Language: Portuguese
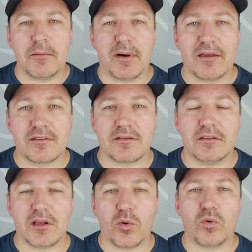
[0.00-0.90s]
Mas
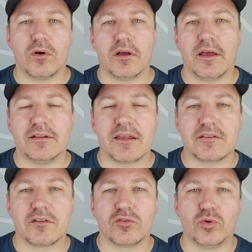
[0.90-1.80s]
então é
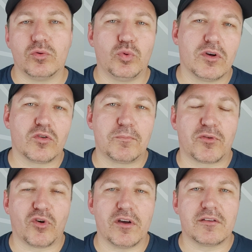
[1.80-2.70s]
dessas duas
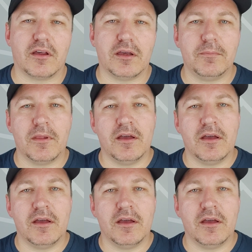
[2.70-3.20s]
opções aí,